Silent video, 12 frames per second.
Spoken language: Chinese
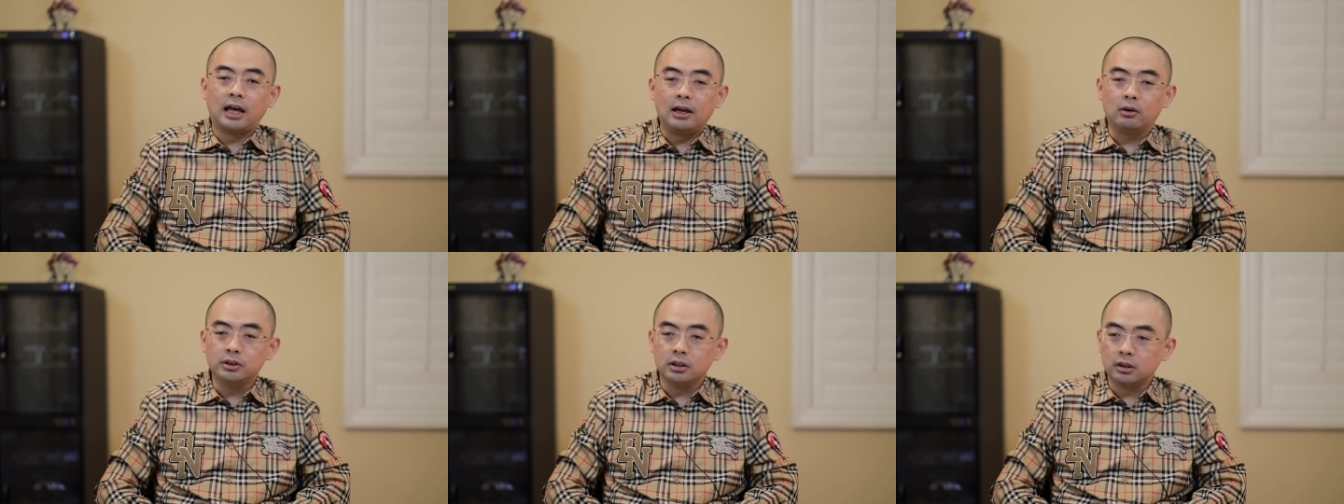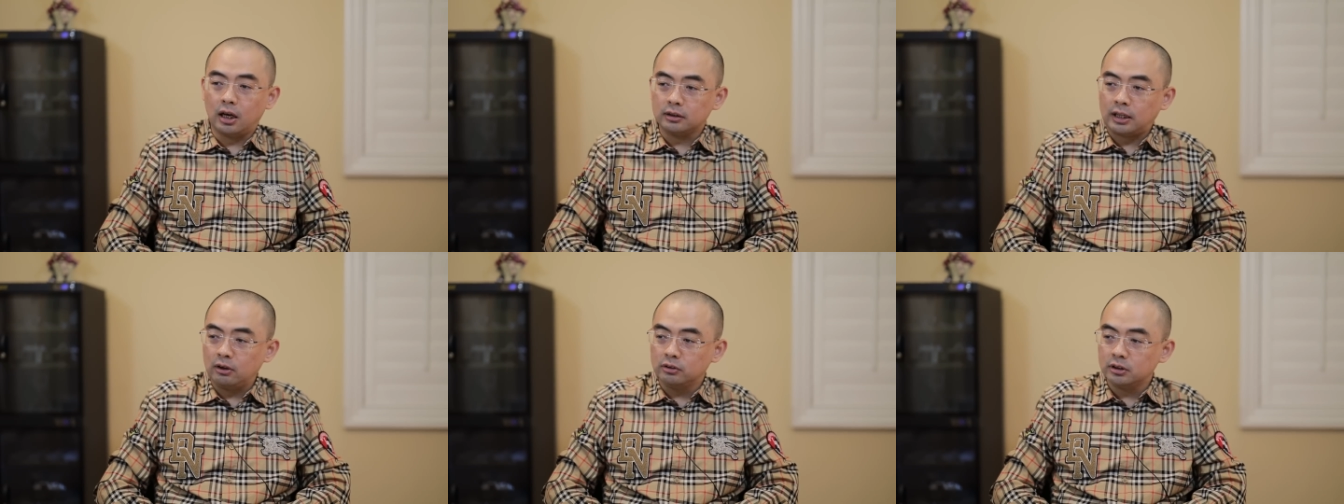他有这个呢，
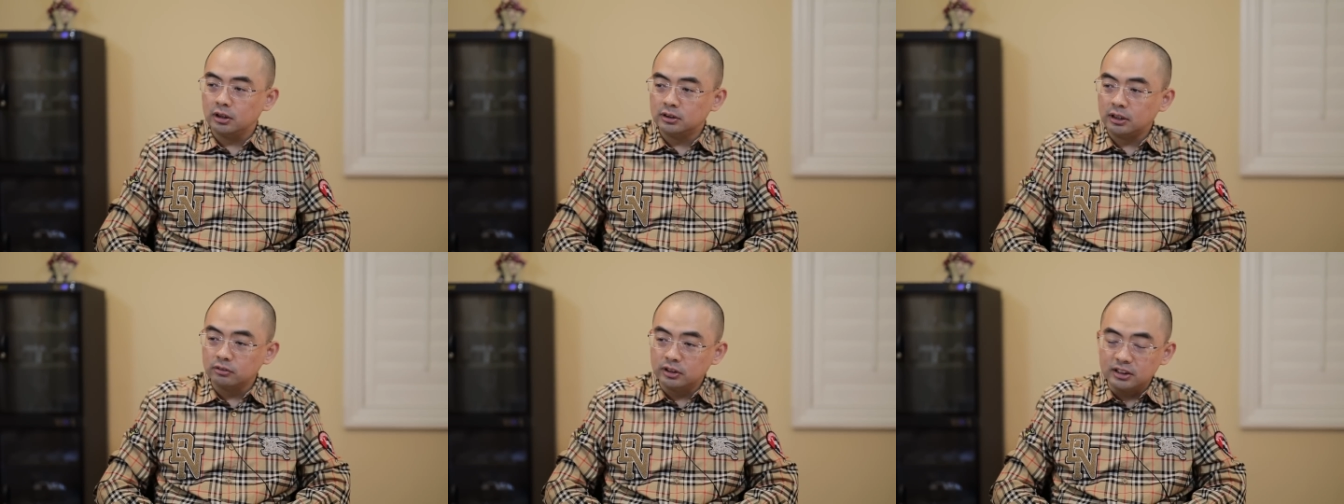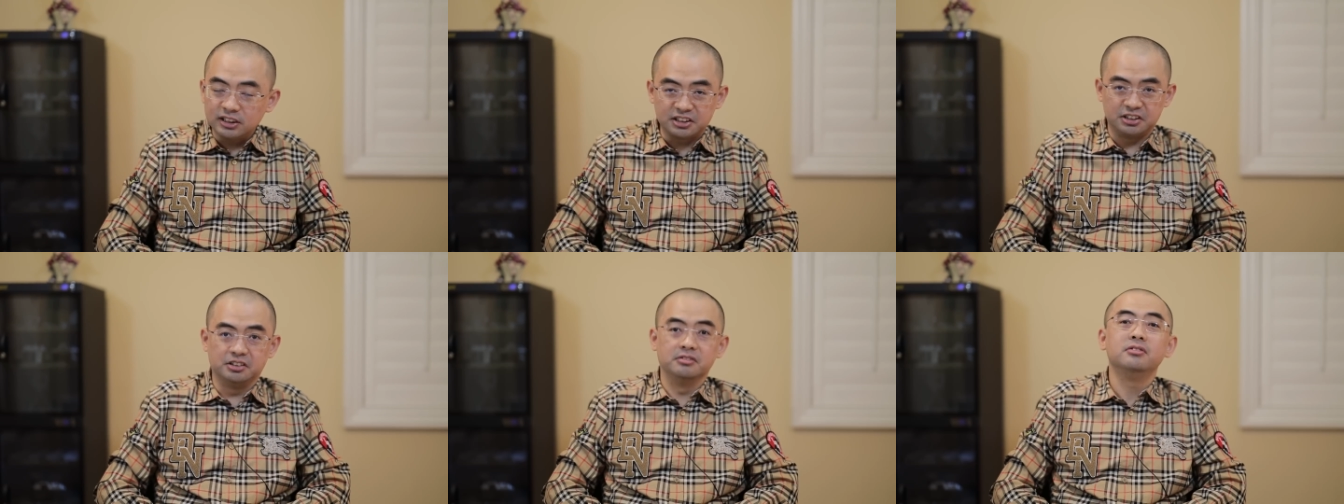他有这个他有这个
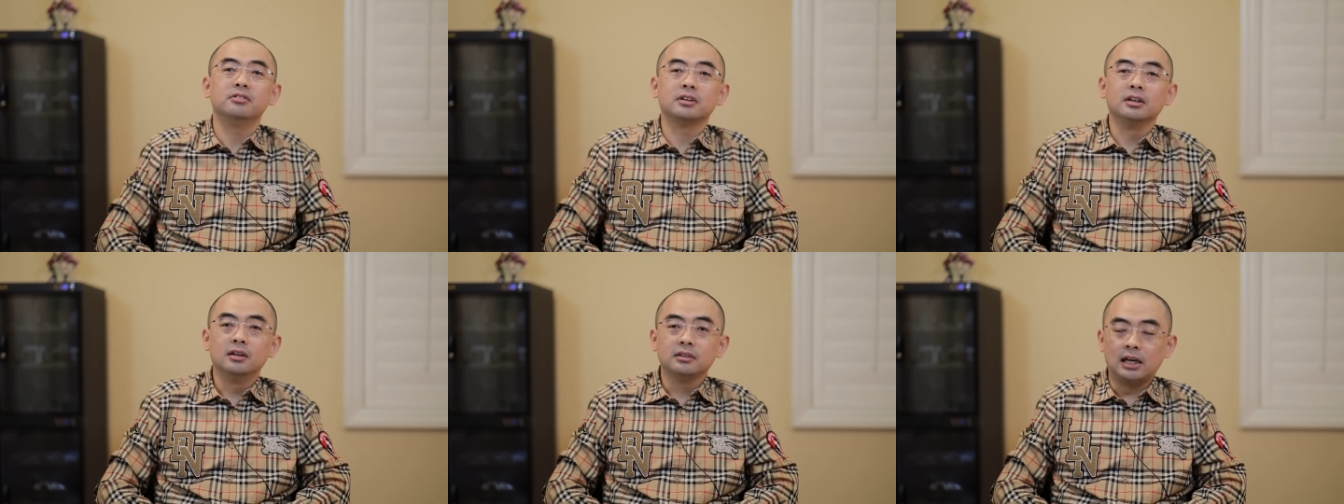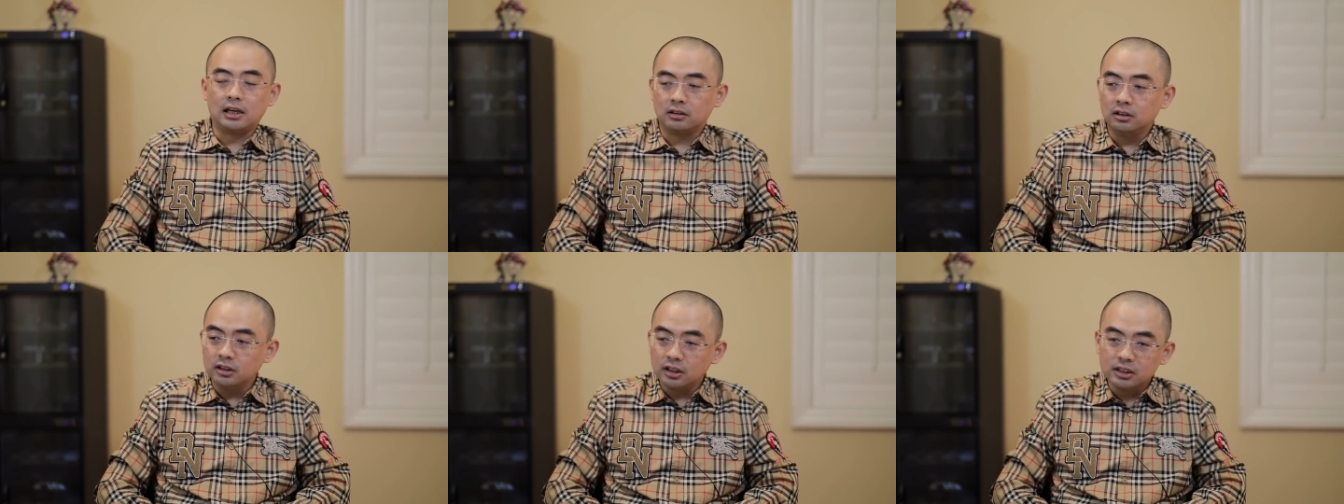瘾，他养
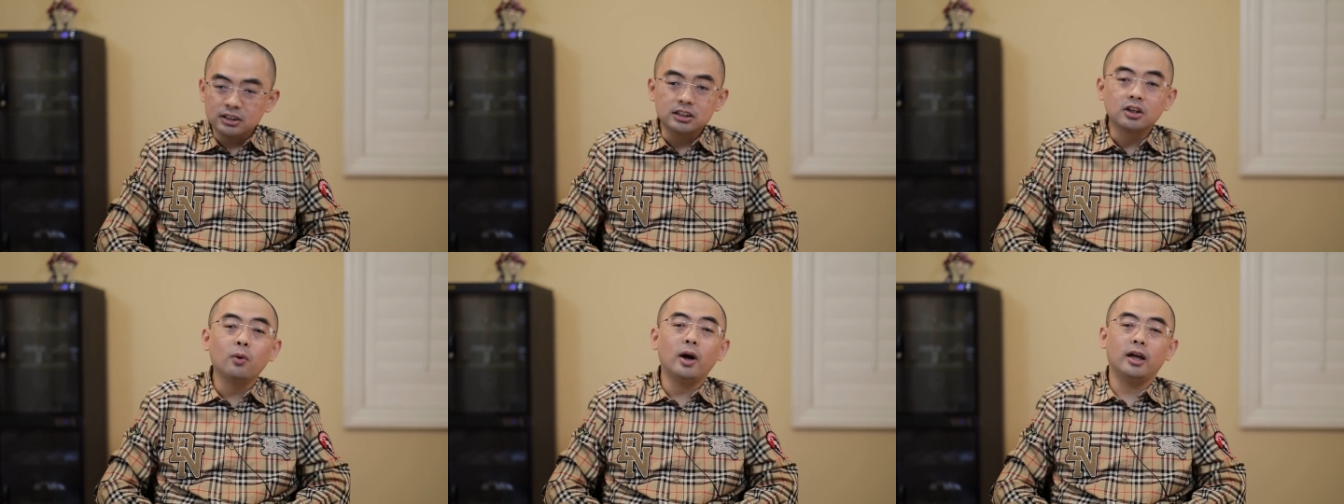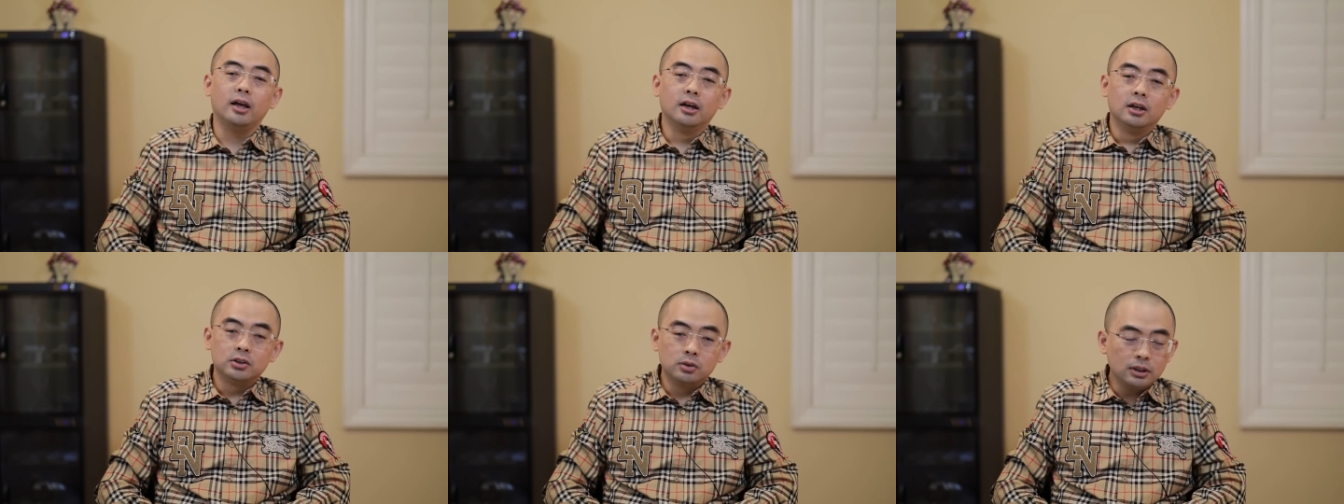成了这个习惯，
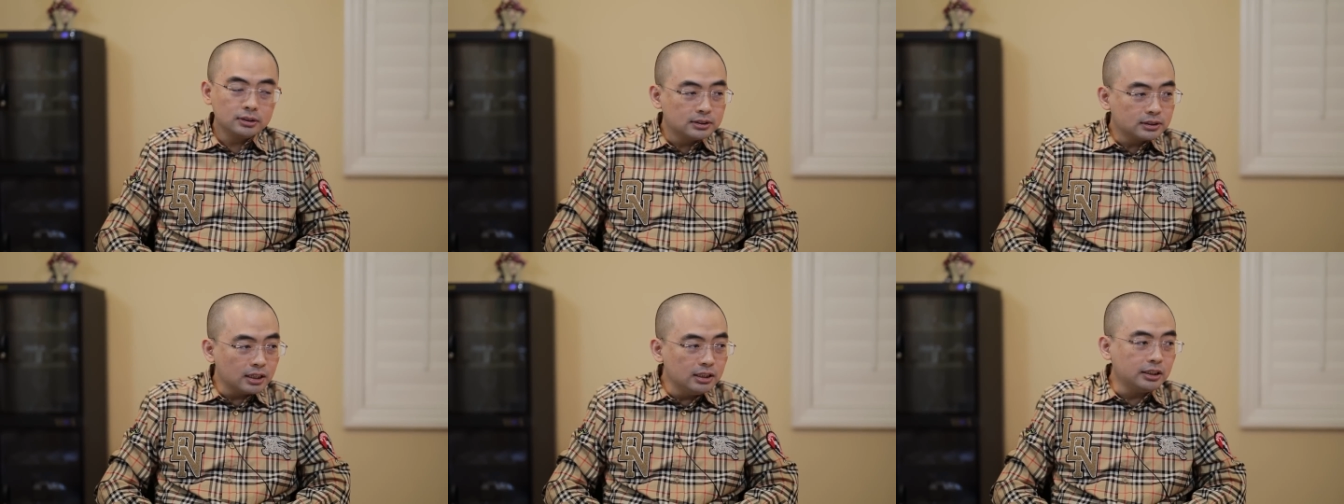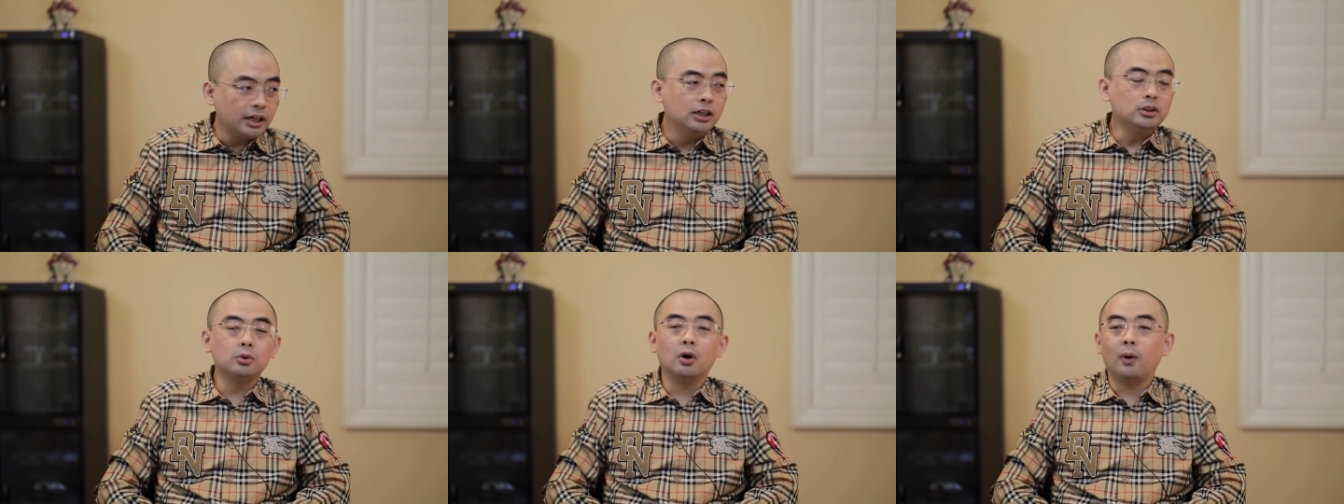就是他跟
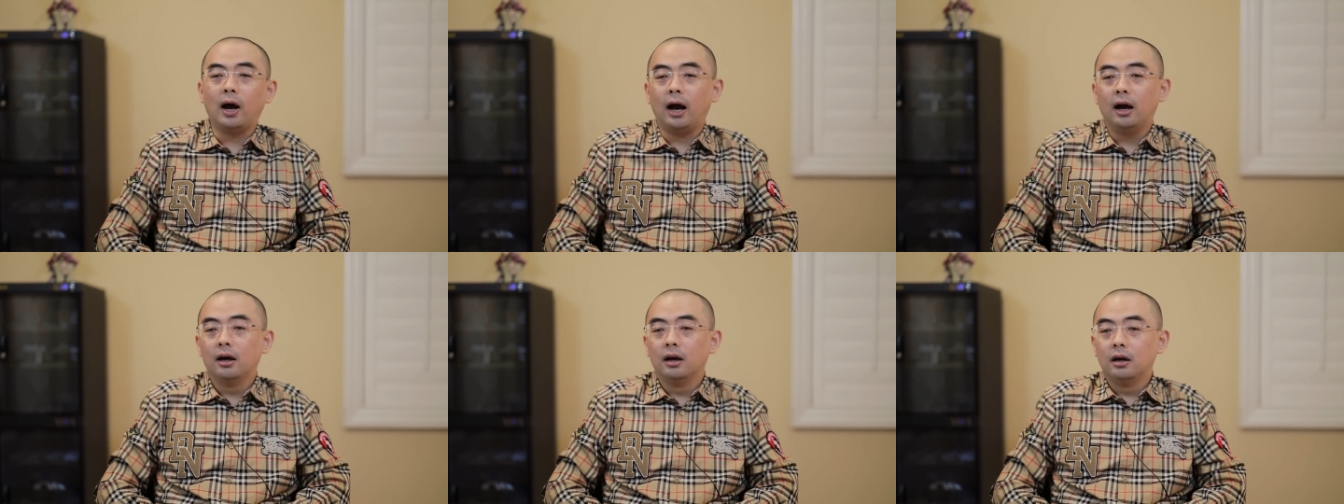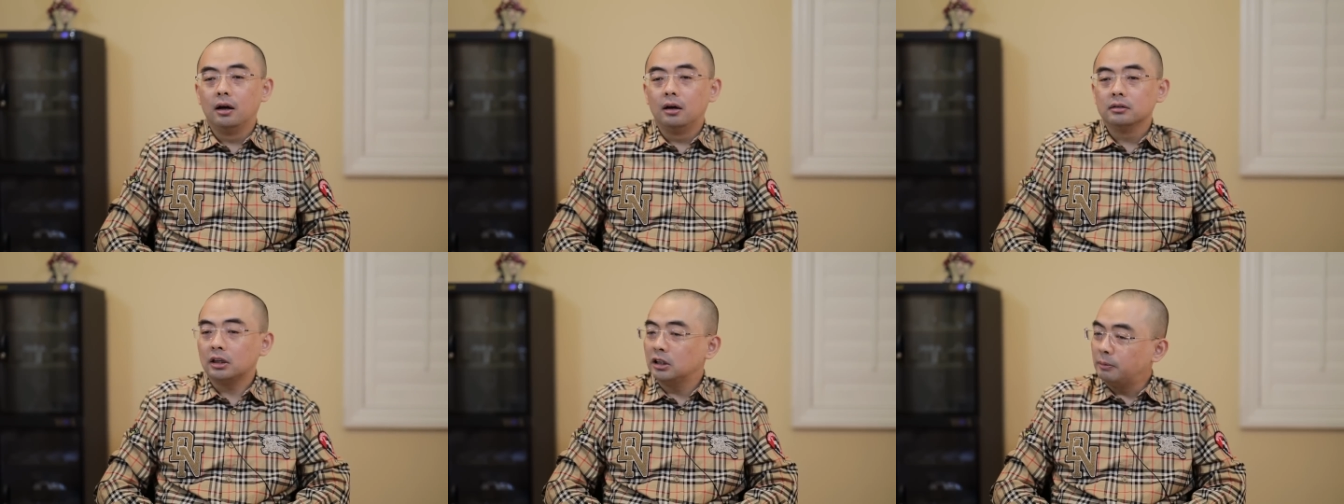谁说话，
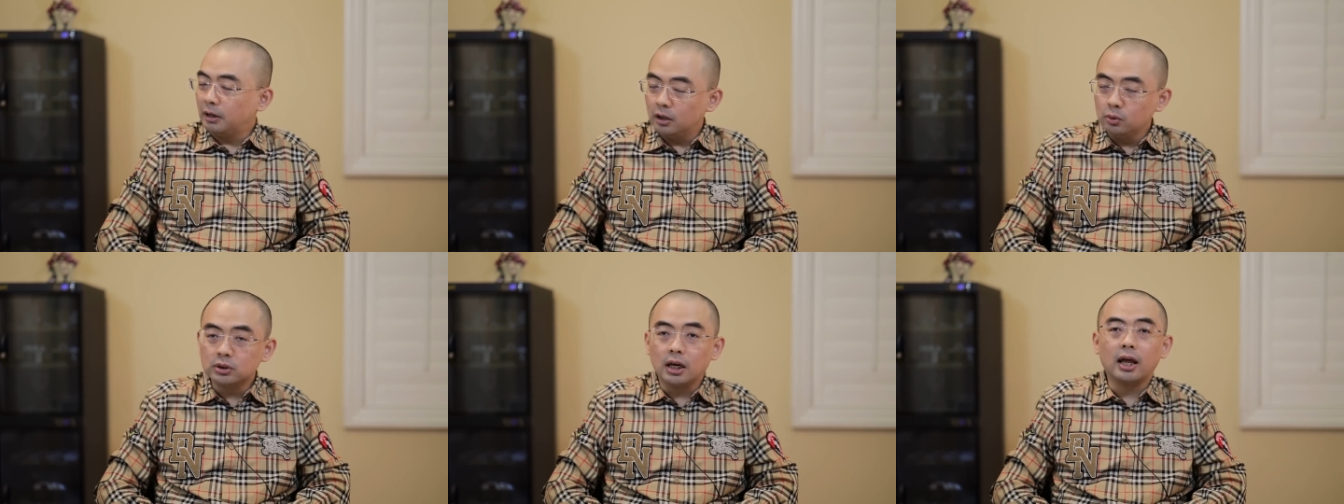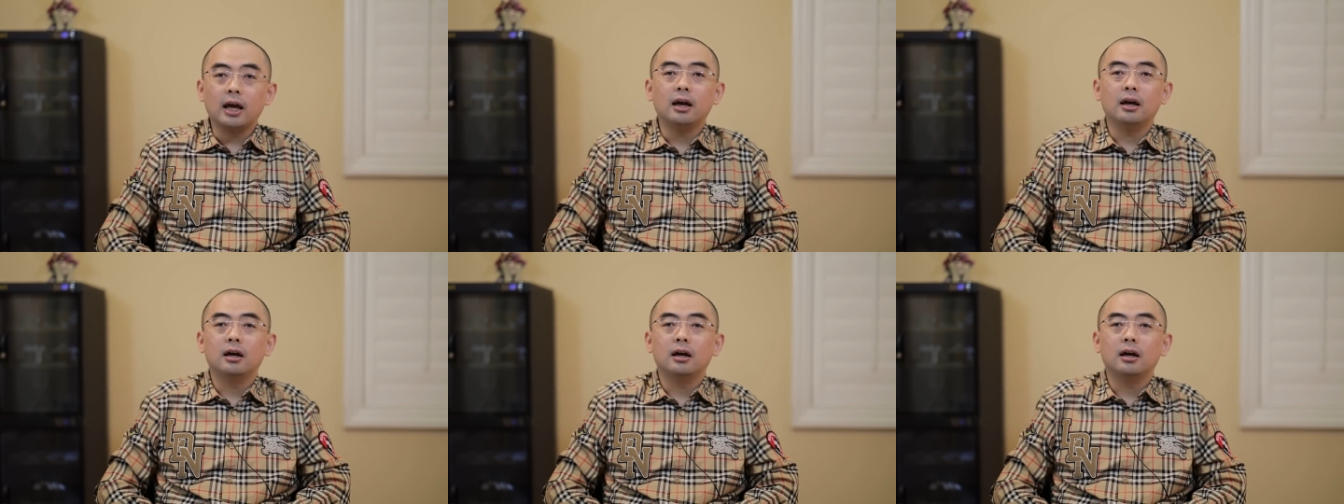他都把他录下来。